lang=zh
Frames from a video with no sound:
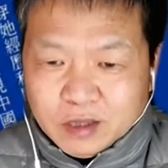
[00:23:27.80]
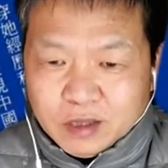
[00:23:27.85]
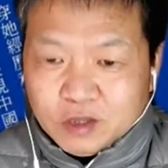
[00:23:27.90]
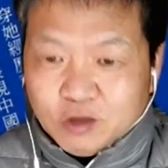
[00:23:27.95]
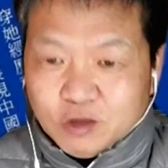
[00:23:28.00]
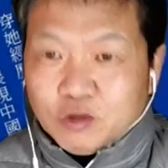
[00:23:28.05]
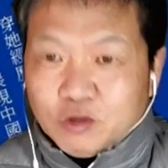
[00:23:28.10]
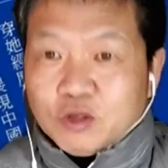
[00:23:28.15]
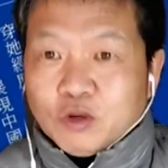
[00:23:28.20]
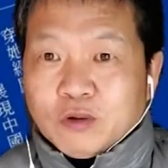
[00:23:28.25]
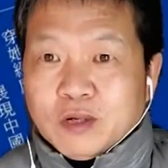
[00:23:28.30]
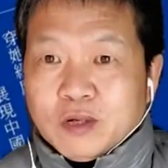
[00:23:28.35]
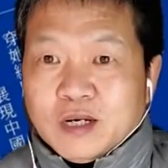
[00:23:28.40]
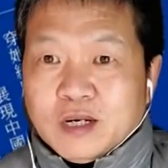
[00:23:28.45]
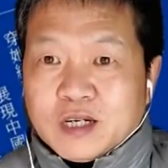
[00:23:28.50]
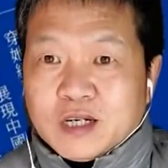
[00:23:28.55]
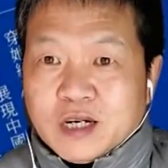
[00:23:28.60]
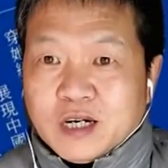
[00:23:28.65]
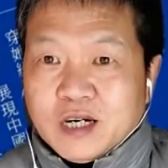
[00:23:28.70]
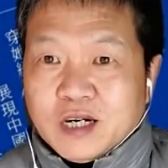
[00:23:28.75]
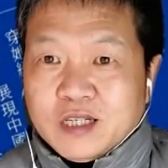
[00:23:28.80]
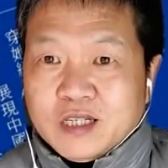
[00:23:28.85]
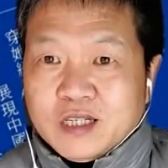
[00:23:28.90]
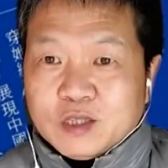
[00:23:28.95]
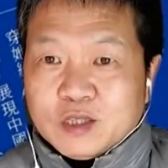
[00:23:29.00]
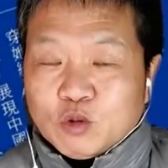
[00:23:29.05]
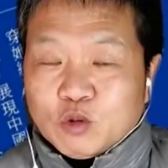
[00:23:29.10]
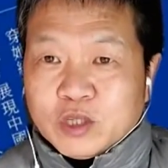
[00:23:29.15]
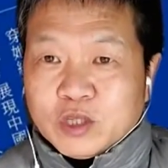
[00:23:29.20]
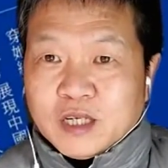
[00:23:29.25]
又有了可以
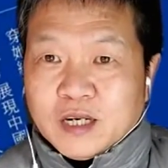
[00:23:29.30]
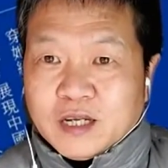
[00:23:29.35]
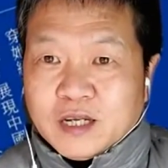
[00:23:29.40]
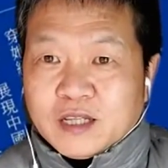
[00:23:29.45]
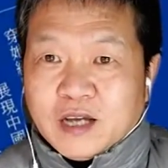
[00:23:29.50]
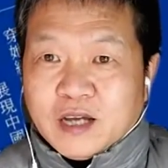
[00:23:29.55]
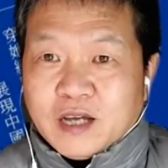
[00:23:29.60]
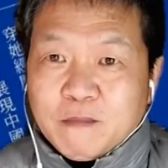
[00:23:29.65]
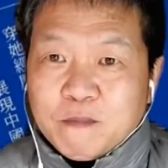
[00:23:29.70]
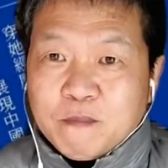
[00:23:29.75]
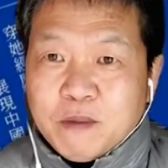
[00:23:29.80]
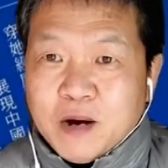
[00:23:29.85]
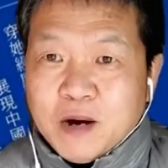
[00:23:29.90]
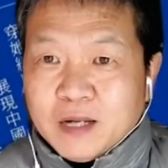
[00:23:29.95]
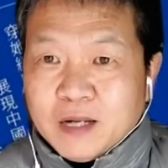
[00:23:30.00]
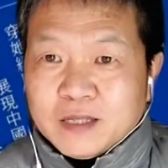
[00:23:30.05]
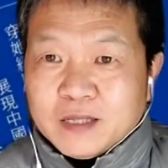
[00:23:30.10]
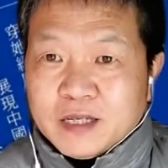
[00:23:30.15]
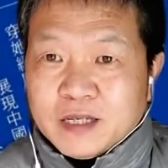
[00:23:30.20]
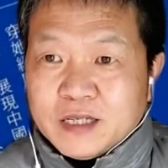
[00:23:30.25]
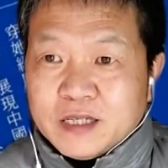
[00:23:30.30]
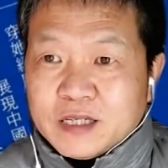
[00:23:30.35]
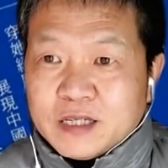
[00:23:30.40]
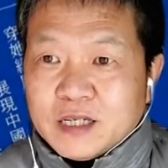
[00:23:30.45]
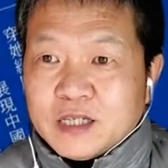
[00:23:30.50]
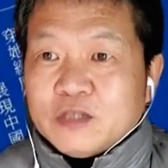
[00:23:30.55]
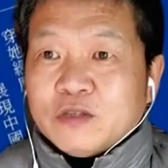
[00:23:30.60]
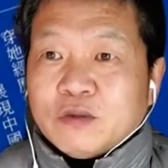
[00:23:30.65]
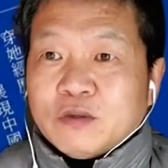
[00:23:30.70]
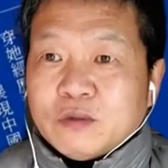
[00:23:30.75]
坐下来谈判的一个
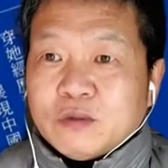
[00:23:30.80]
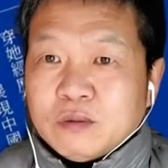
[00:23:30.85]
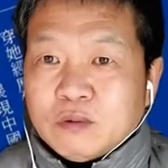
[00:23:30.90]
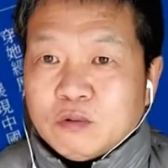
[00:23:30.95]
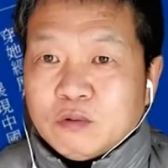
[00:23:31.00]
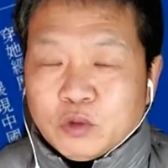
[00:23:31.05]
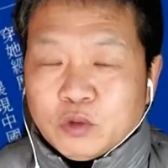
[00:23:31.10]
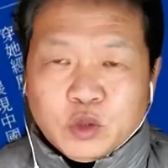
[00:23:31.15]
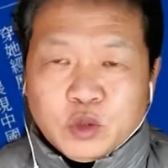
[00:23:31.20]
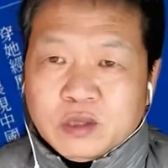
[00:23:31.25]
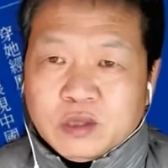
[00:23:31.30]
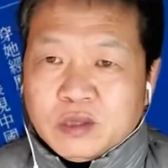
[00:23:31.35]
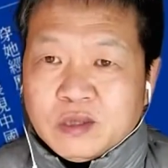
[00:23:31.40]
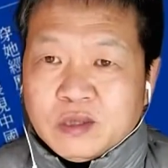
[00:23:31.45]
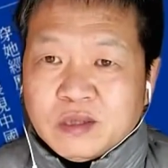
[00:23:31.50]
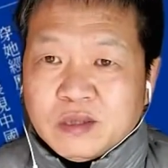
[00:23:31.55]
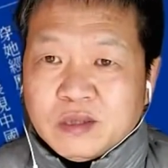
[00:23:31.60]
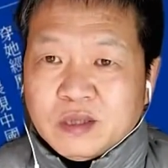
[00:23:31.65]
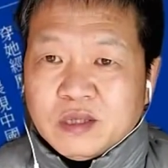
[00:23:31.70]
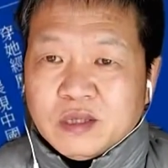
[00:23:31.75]
理由，我觉得，